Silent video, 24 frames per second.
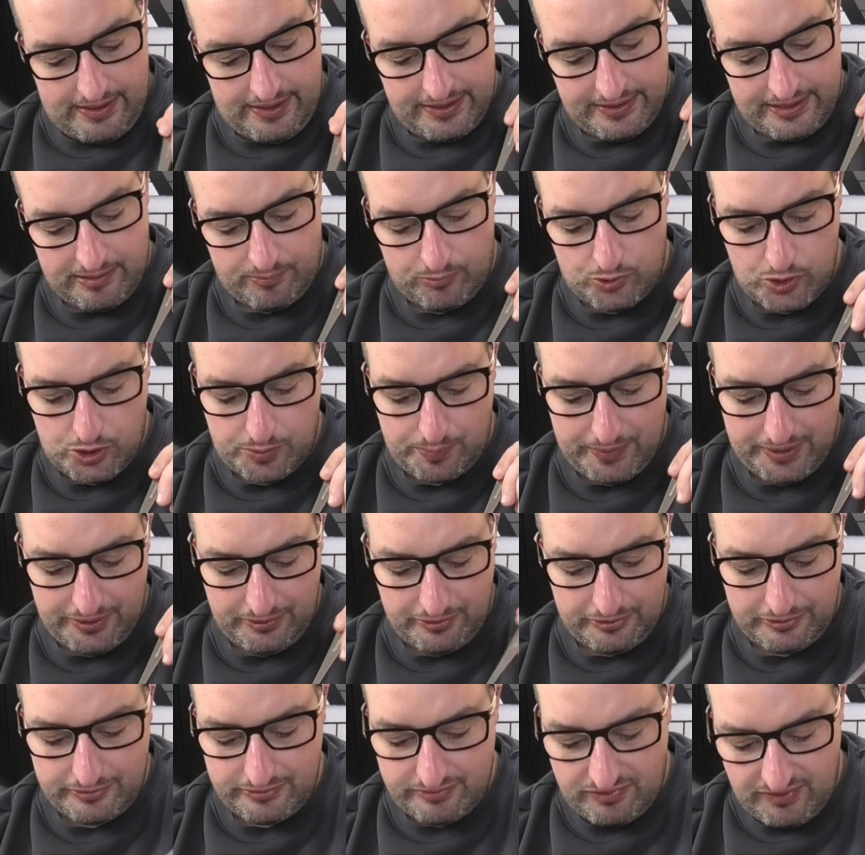Da muss man
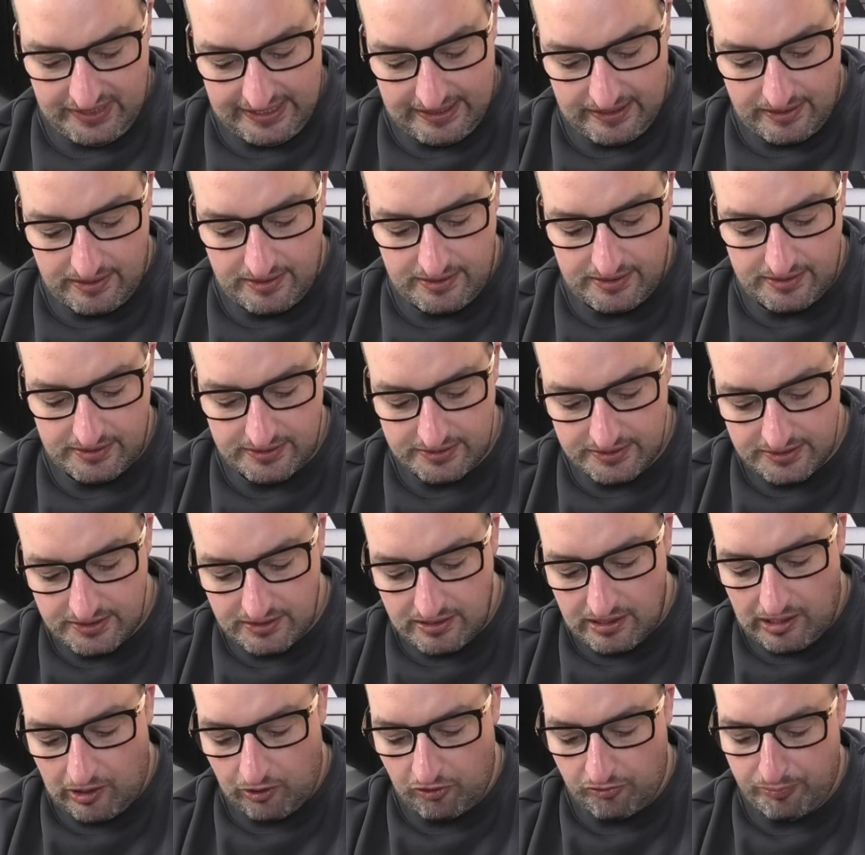irgendwie
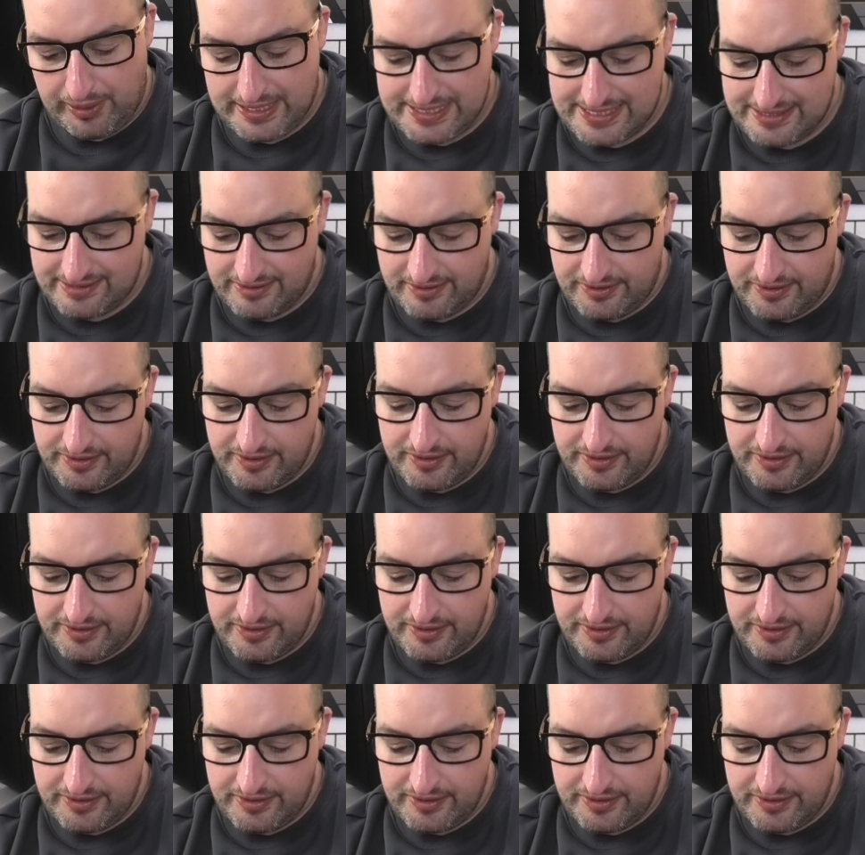aufpassen.